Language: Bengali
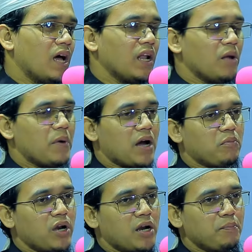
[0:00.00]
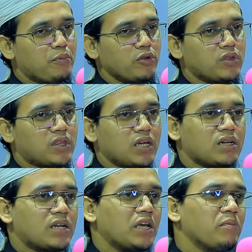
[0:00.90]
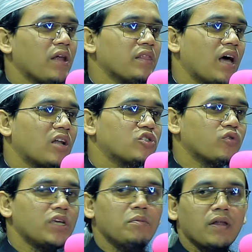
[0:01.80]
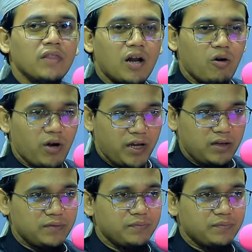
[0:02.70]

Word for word: আল্লাহ পাক বলেন প্রত্যেকটা ইমানদার যদি ইমানদার হয়